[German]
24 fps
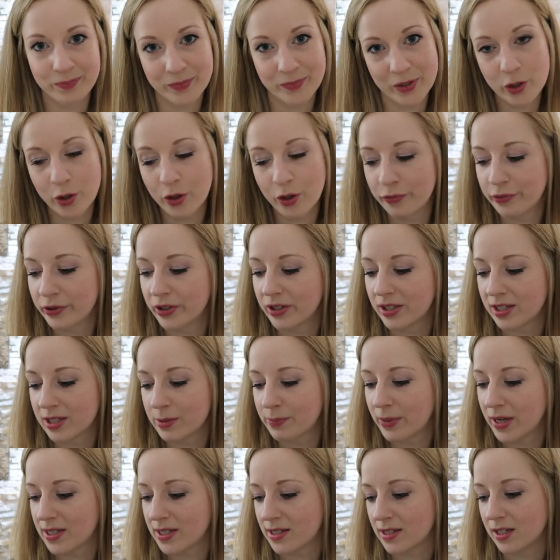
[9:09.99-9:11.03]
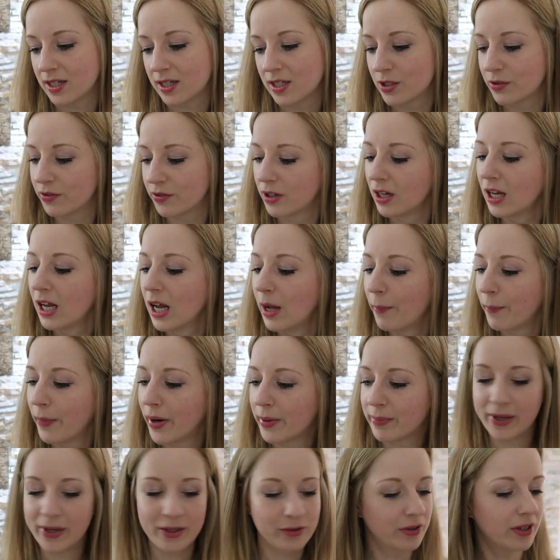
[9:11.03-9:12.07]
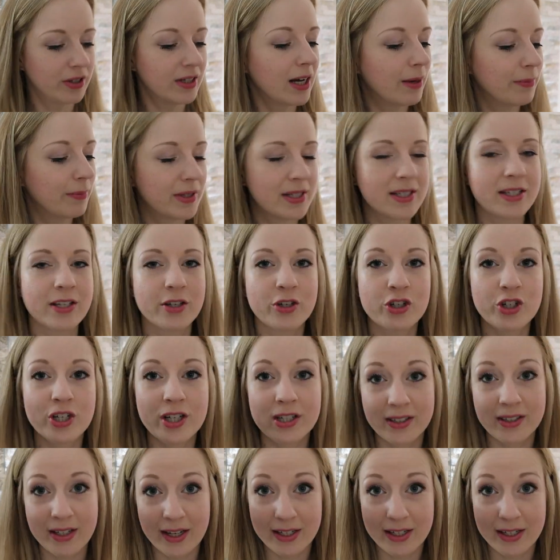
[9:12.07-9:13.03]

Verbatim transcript: ich hoffe, das passt dann. Also mein Mann und ich haben jetzt entschieden,